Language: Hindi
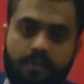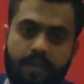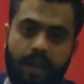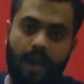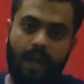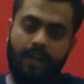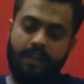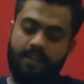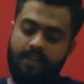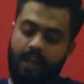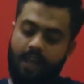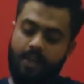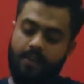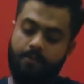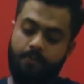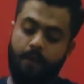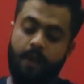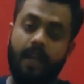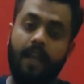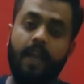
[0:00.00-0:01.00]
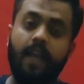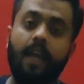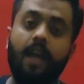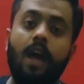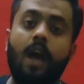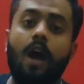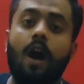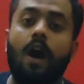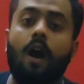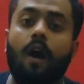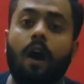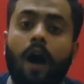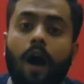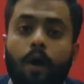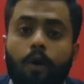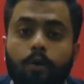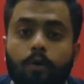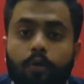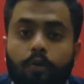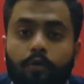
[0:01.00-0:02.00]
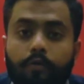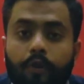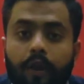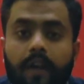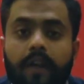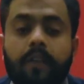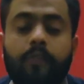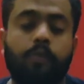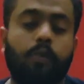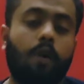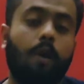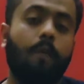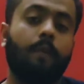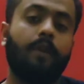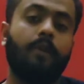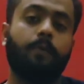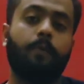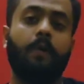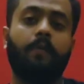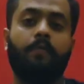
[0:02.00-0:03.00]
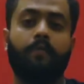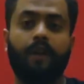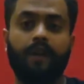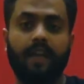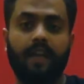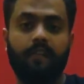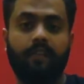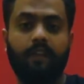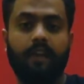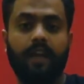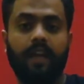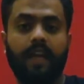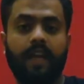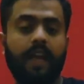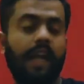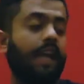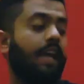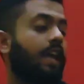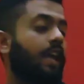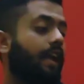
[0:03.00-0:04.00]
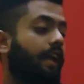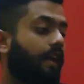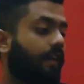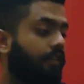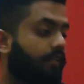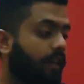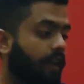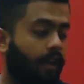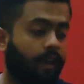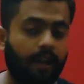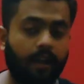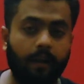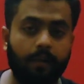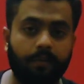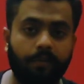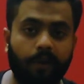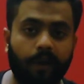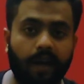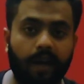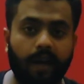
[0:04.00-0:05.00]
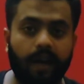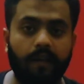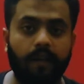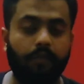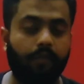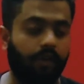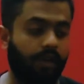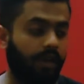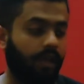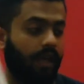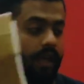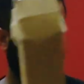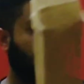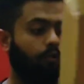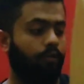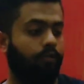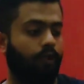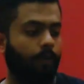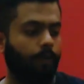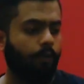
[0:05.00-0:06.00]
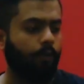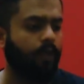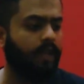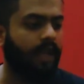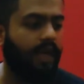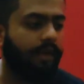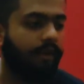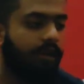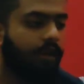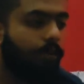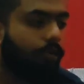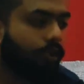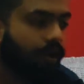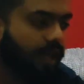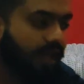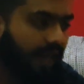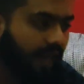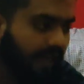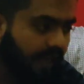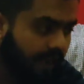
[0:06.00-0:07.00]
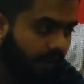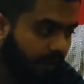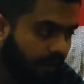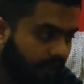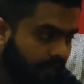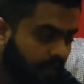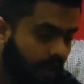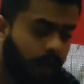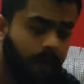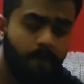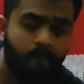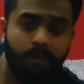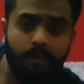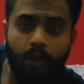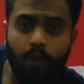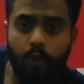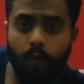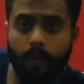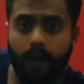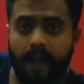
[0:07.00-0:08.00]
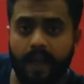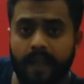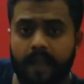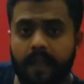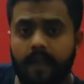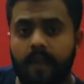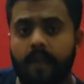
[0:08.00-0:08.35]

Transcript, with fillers: स्टैंड इसका इस पे ये हाउ टू फिट इसको हम इस पर फिट कैसे करेंगे इसके क्लिप्स वगैरह कैसे फिट करेंगे तो सबको बताने वाला हूँ रिंग लाइट के हवाले से तो भाई